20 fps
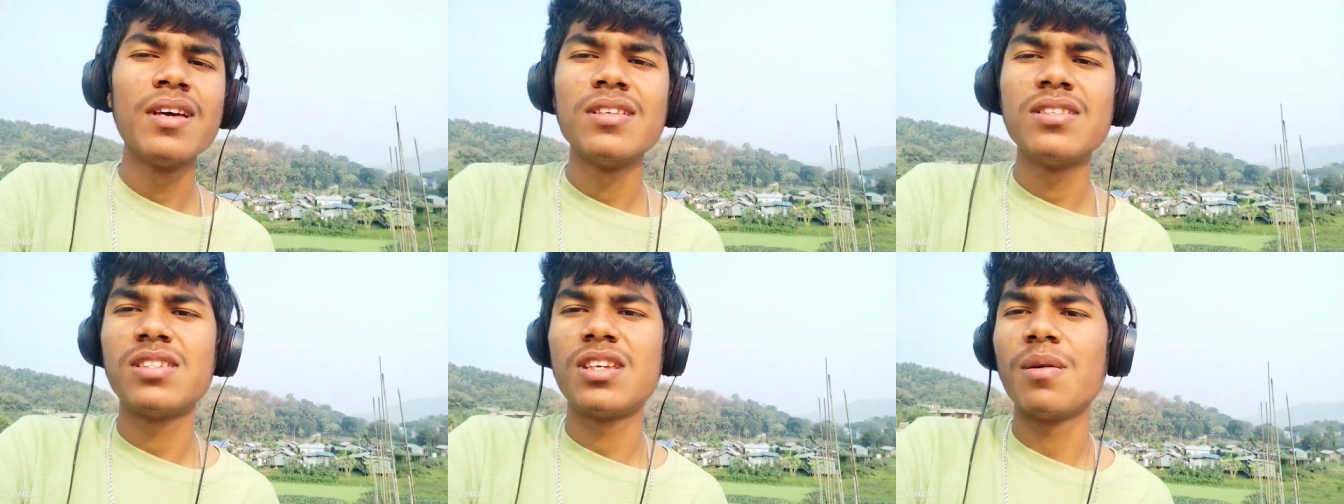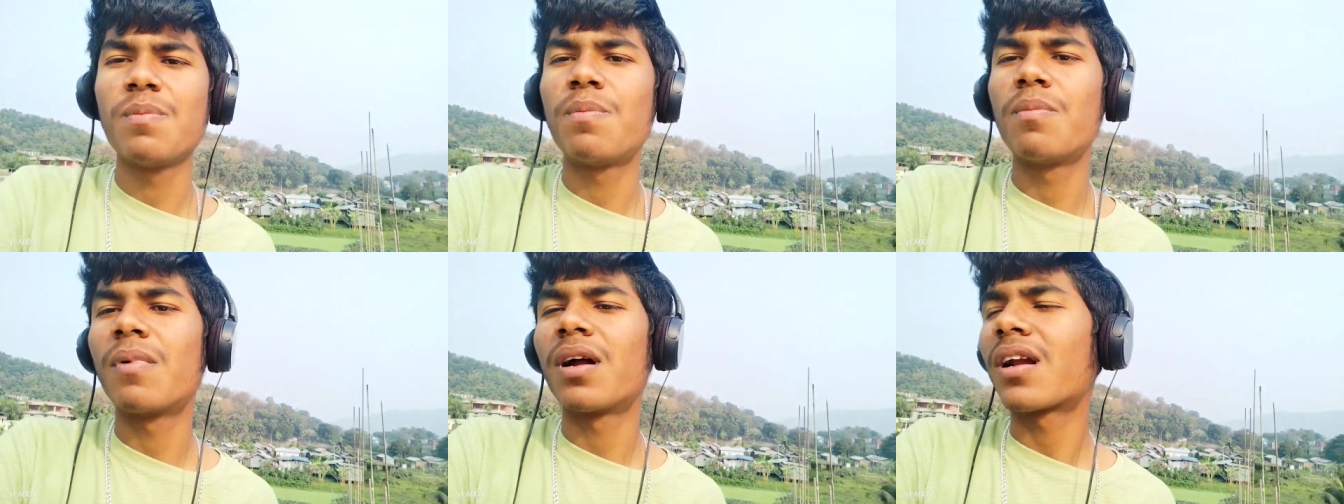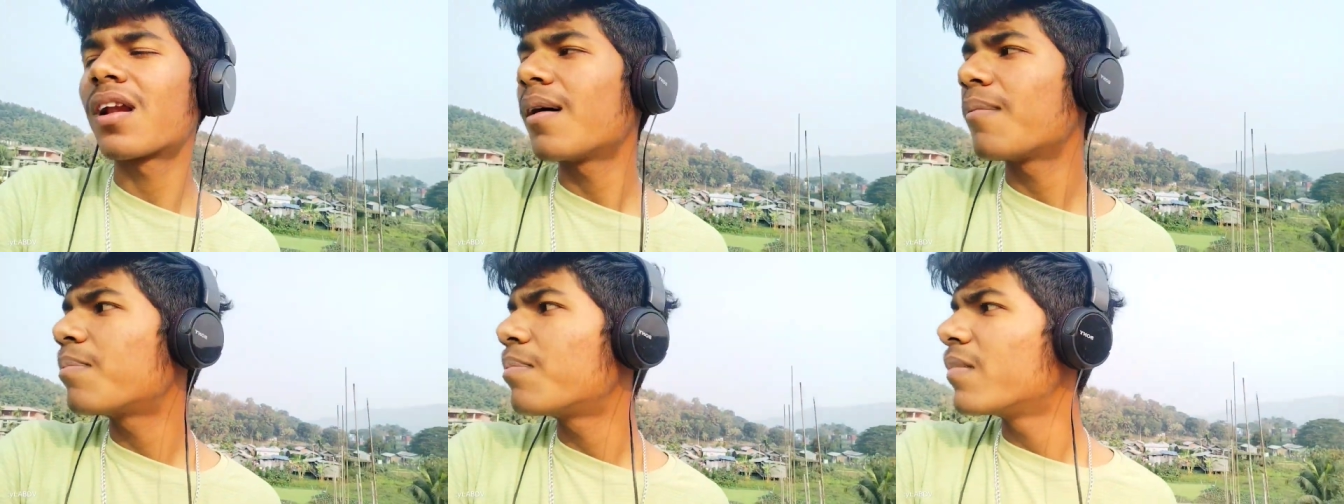सिर्फ
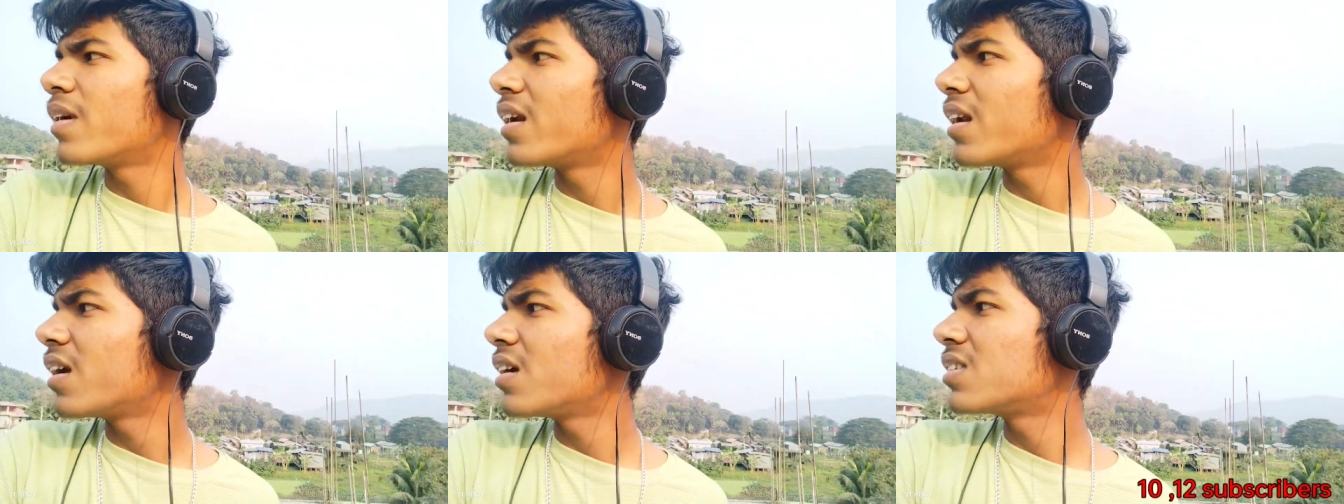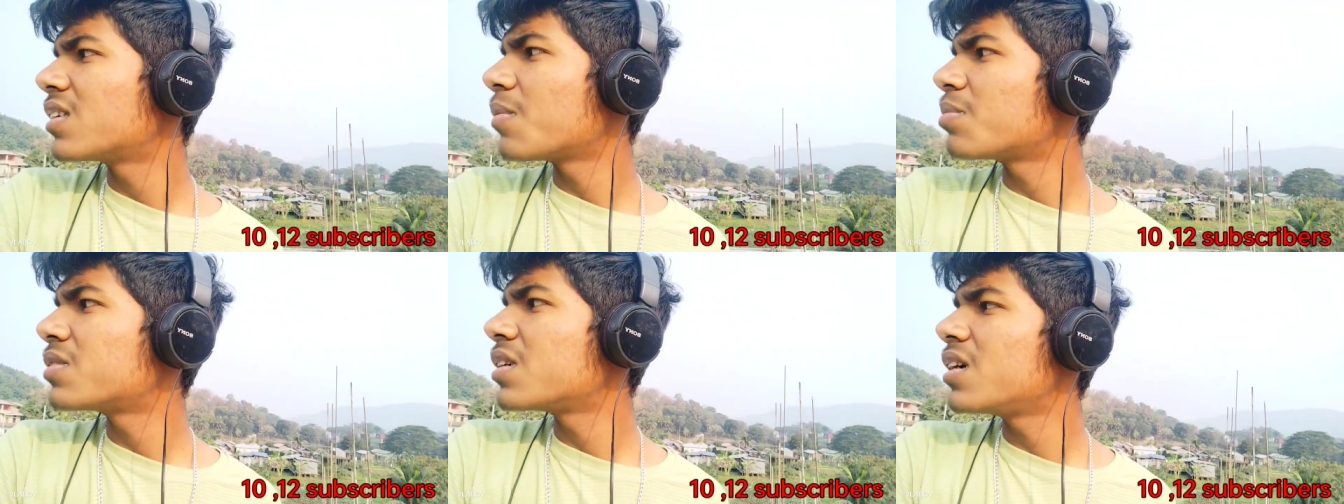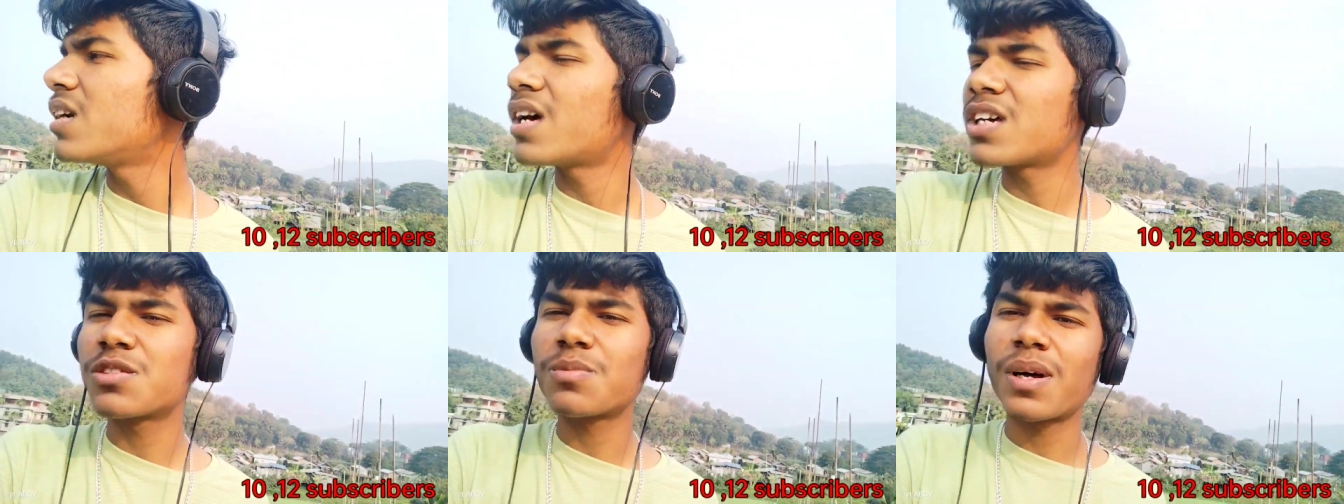मतलब मेरे हिसाब से
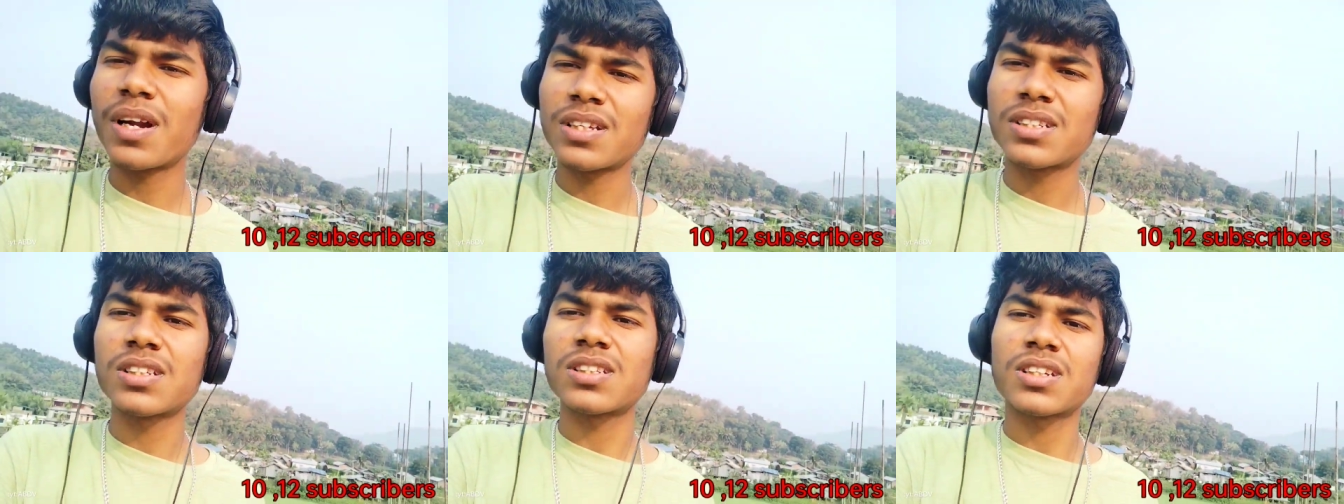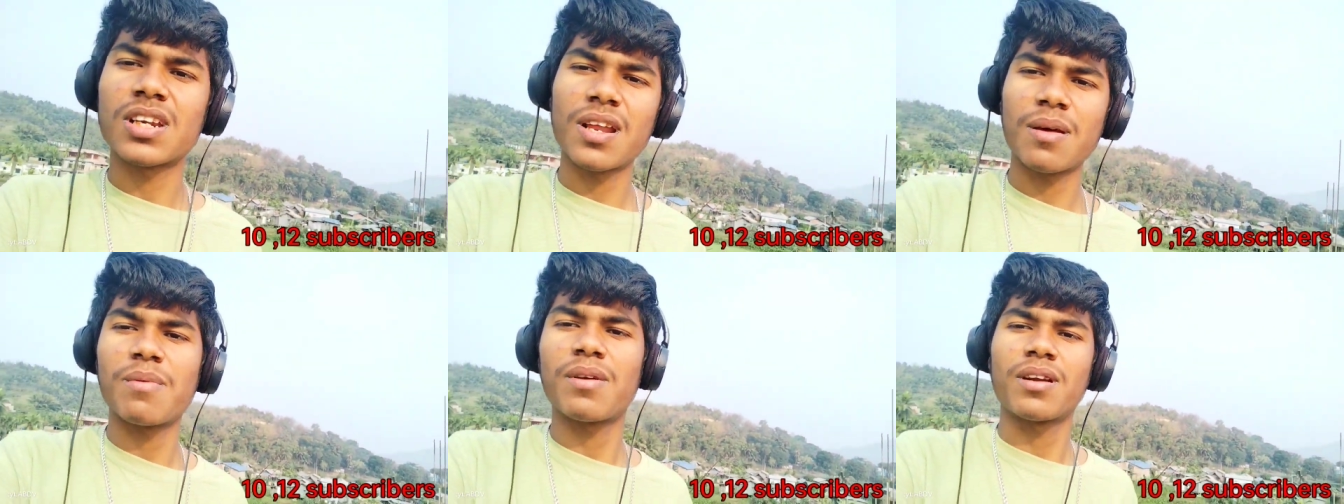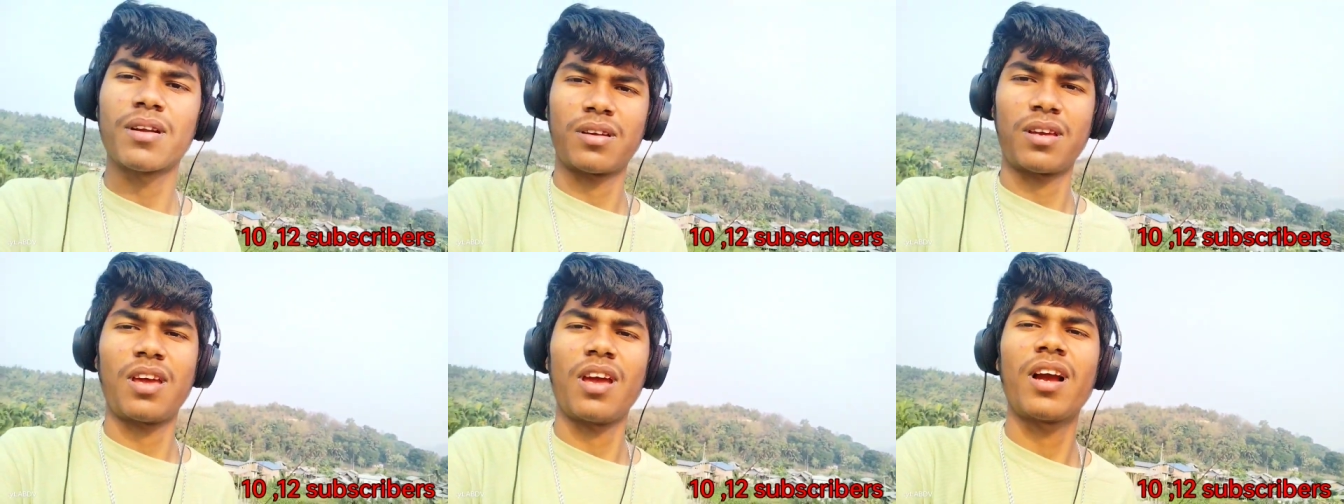दस बारह सब्सक्राइबर
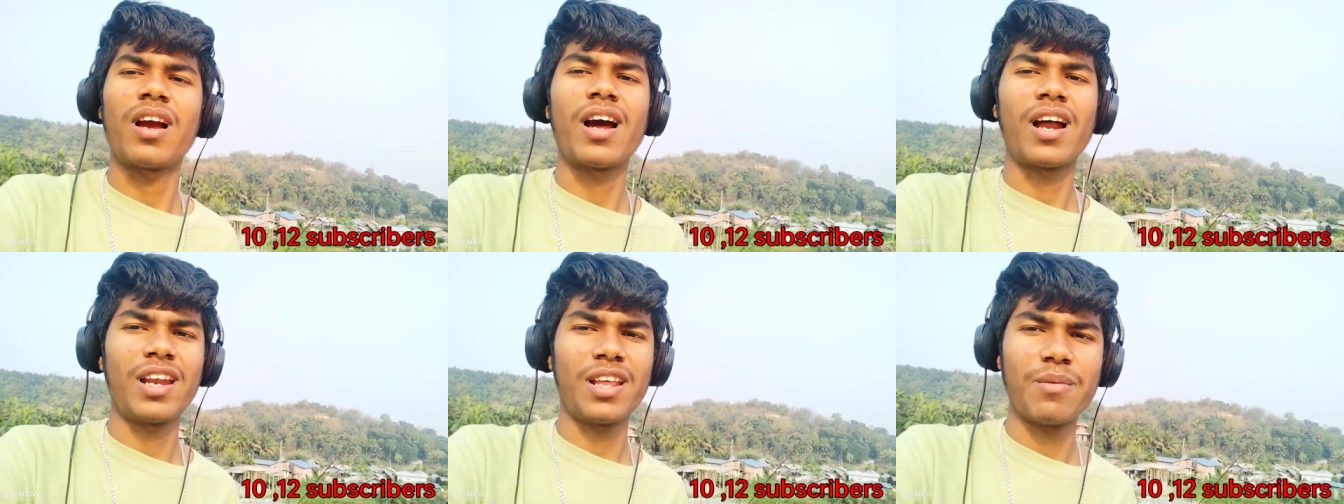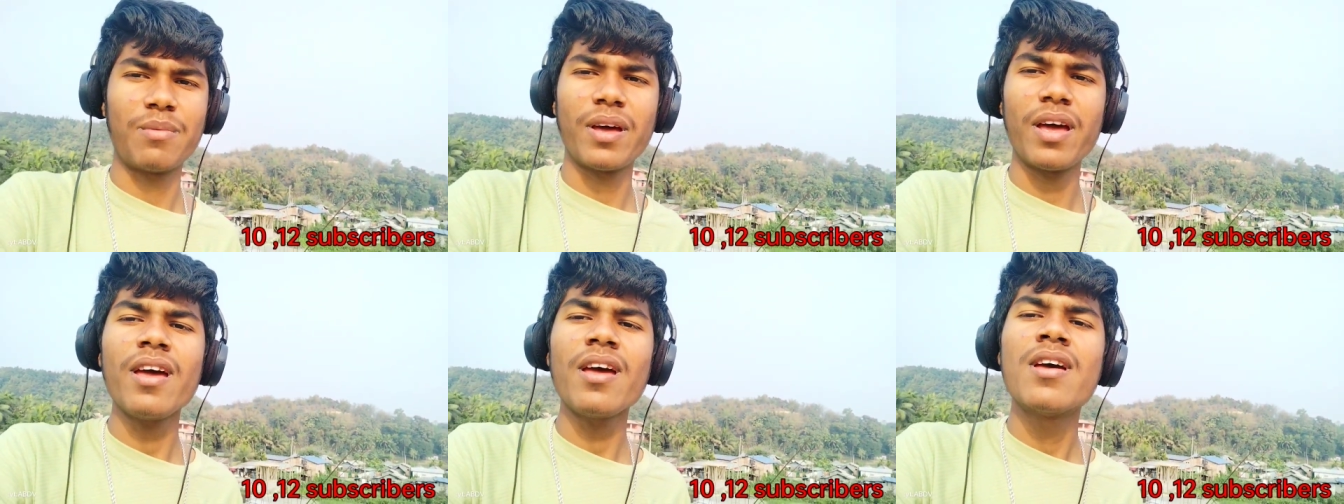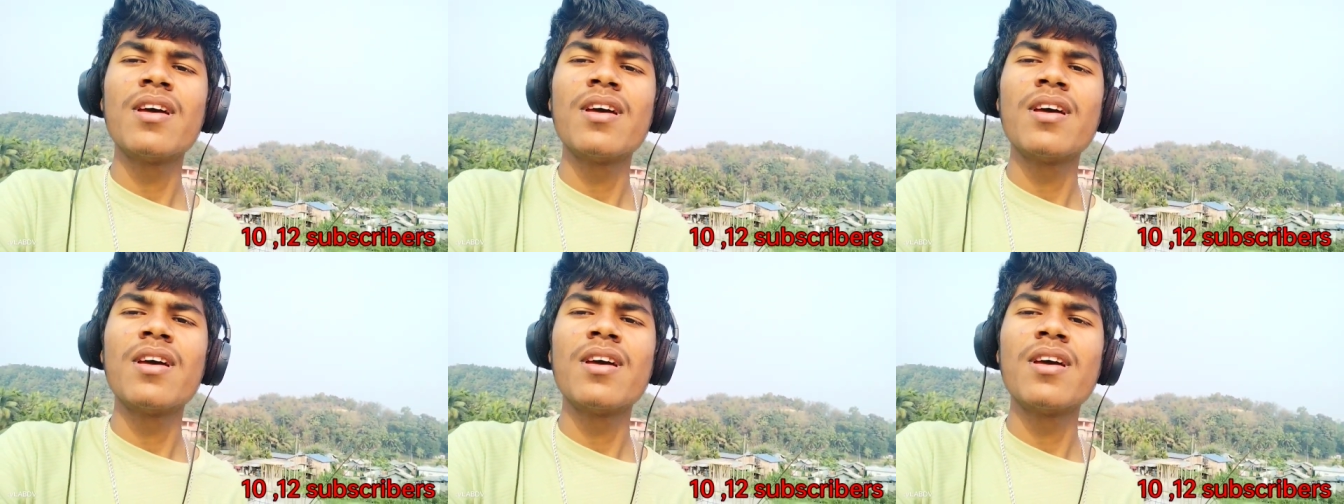रख के करीब है